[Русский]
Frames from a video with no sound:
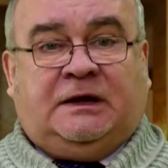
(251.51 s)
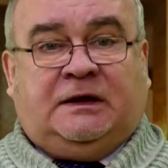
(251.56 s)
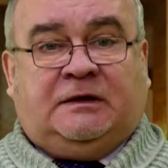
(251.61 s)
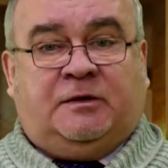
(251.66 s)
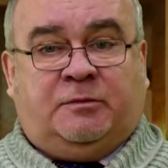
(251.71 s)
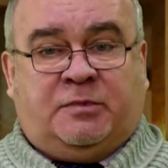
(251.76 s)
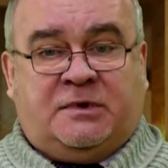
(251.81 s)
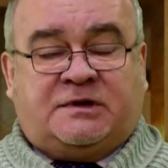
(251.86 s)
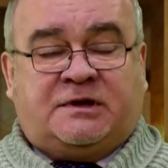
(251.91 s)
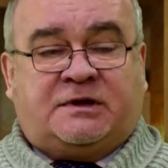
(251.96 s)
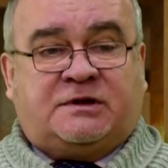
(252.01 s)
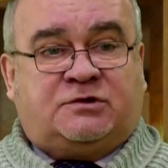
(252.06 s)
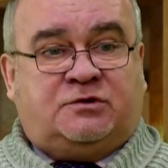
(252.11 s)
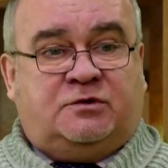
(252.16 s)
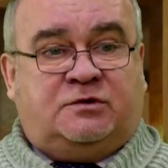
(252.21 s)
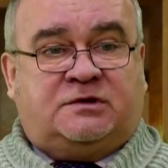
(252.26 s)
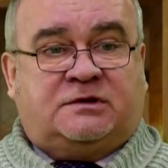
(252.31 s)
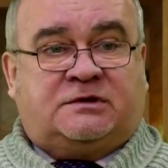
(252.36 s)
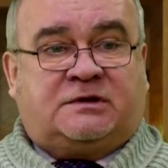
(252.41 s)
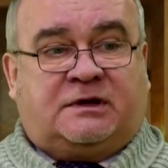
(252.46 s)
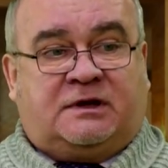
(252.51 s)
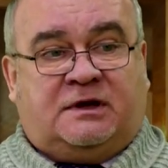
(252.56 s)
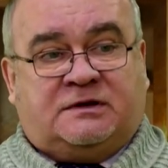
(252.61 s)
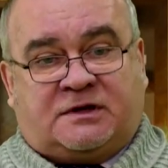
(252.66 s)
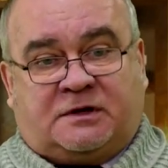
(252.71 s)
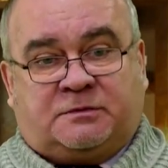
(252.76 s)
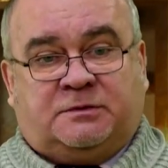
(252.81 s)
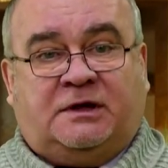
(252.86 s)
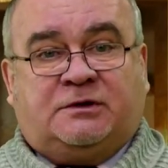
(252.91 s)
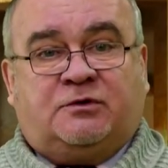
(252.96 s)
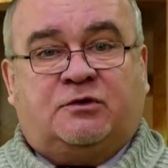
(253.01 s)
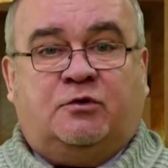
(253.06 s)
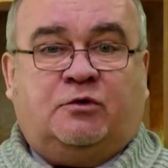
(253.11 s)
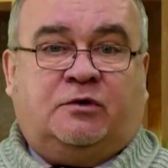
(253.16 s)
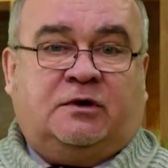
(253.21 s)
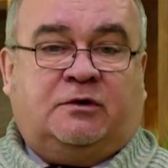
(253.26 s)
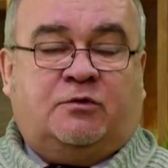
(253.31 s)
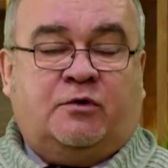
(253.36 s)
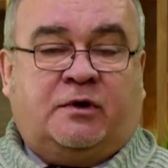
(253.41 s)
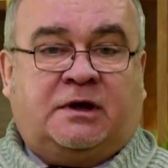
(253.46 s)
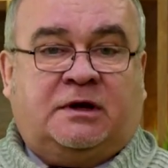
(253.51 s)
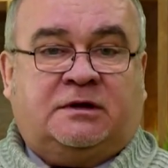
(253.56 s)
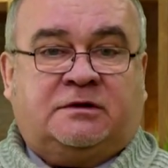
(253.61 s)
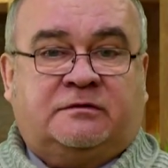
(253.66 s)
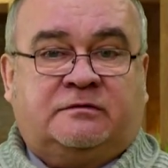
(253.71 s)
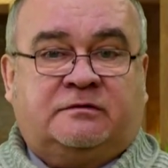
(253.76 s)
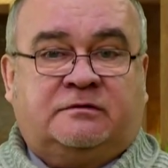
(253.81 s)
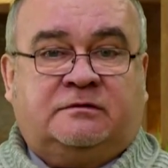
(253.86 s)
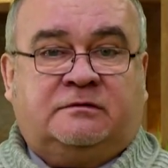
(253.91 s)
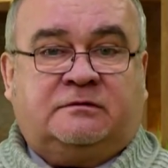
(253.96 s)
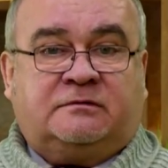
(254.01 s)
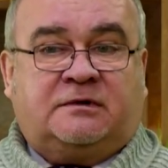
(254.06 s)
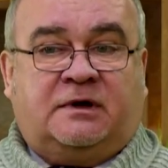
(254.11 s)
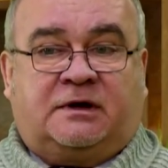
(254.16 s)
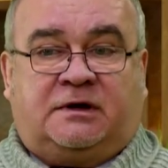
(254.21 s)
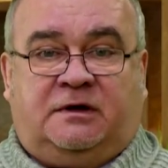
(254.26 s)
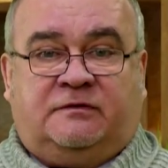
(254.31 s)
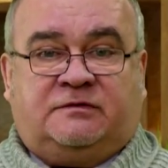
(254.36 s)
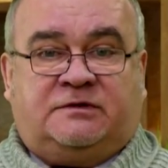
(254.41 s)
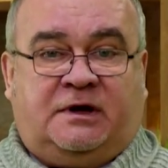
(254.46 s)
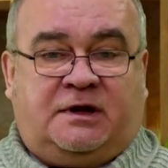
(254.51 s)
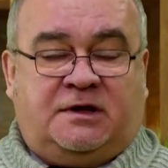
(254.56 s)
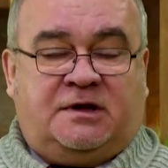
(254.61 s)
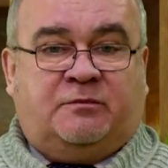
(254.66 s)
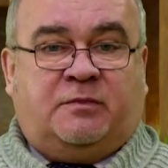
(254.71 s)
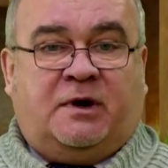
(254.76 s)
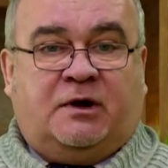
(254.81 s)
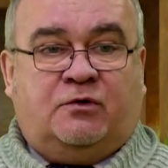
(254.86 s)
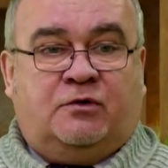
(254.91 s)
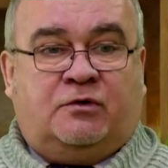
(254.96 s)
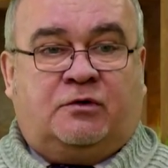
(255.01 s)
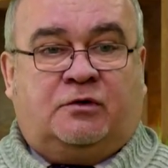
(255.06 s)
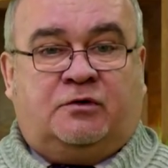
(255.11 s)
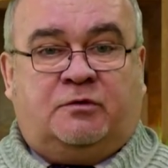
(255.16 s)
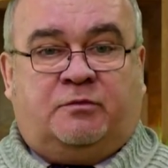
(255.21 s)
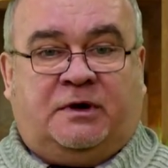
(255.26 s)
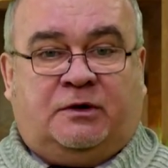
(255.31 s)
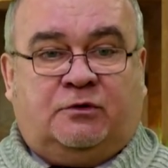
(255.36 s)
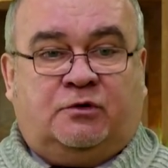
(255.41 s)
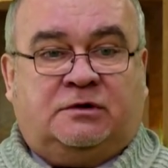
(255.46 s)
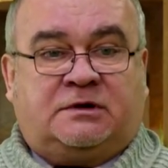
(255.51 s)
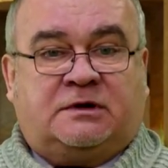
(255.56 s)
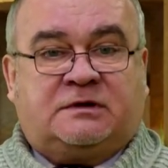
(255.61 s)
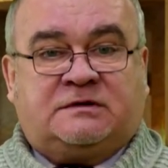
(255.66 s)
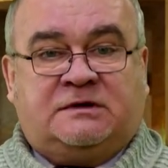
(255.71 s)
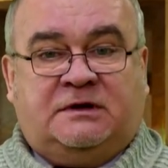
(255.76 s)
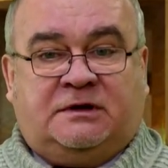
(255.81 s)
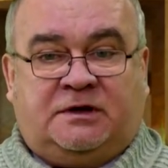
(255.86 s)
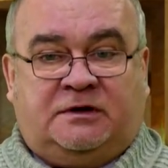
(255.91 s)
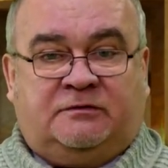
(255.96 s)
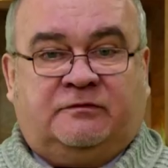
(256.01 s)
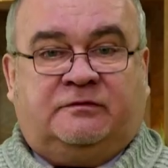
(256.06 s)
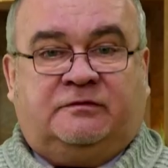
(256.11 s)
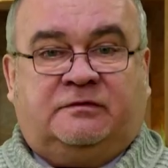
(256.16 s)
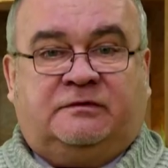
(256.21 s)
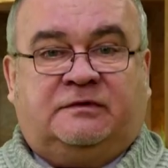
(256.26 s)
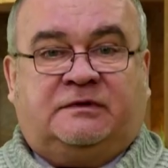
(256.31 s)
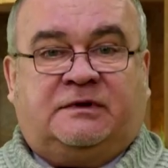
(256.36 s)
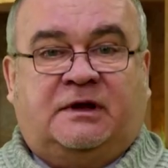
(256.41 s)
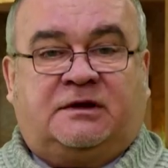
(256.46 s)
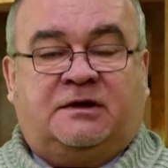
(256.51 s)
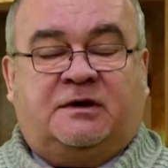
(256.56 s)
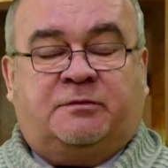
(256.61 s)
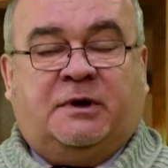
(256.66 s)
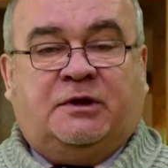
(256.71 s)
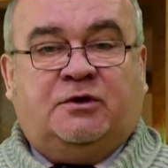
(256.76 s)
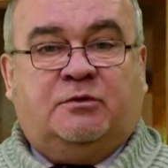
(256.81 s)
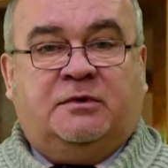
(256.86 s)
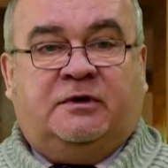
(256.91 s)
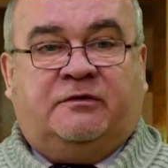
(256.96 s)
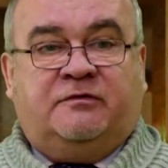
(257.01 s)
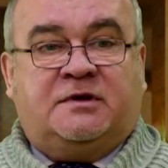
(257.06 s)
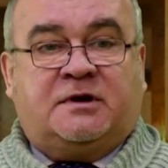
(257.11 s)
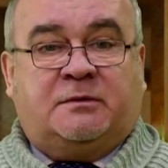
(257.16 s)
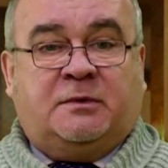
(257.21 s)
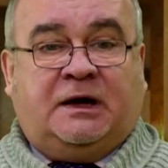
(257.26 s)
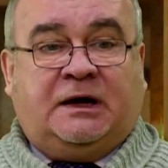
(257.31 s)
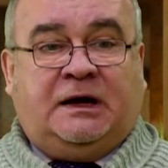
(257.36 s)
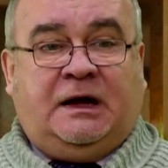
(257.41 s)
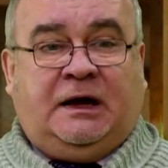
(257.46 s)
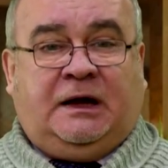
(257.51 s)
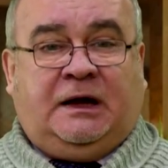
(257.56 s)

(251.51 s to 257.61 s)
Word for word: Вы поинтересуетесь, какая зарплата у него конкурентов, какая в среднем по городу, по отрасли, там, в таких подобных фирмах.